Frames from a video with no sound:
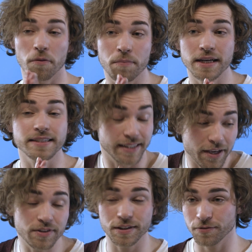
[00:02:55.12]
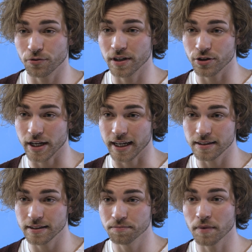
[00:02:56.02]
von mir definitiv
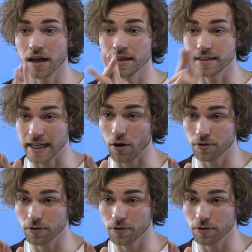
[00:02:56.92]
unterschätzt, die